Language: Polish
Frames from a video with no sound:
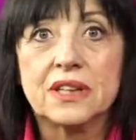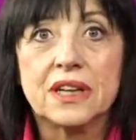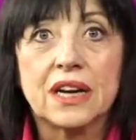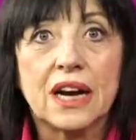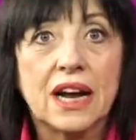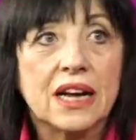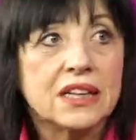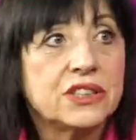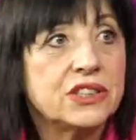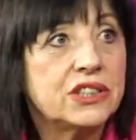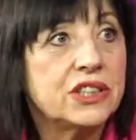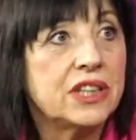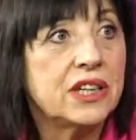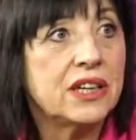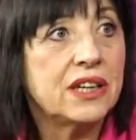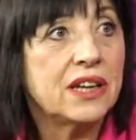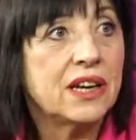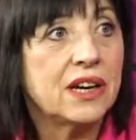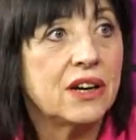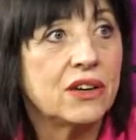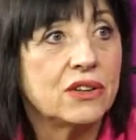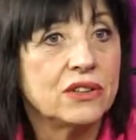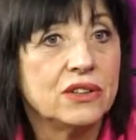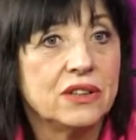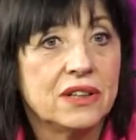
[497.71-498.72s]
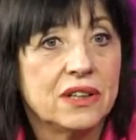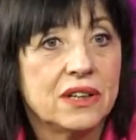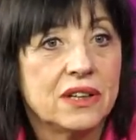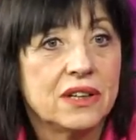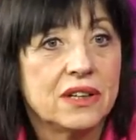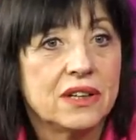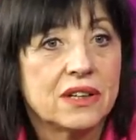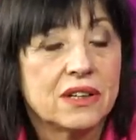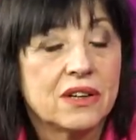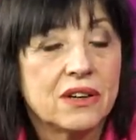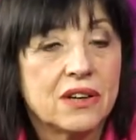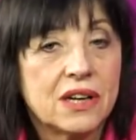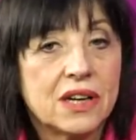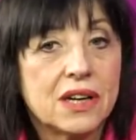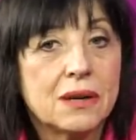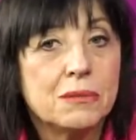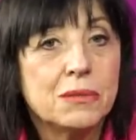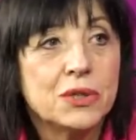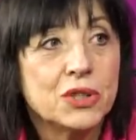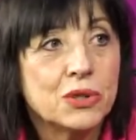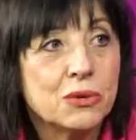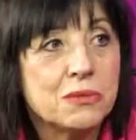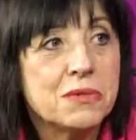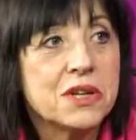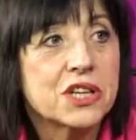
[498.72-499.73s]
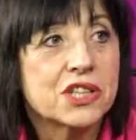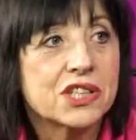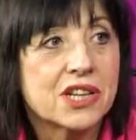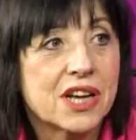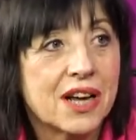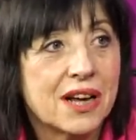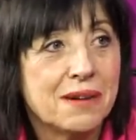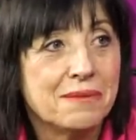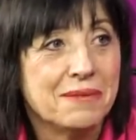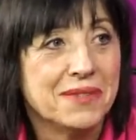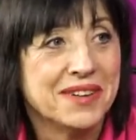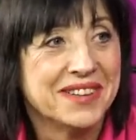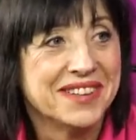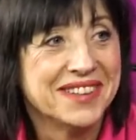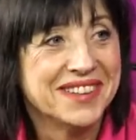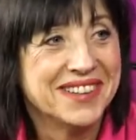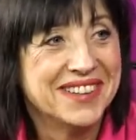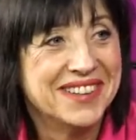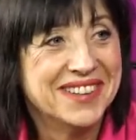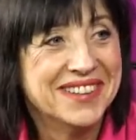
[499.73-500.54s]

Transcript: Gracie? A oni, kochana, my tu mieszkamy.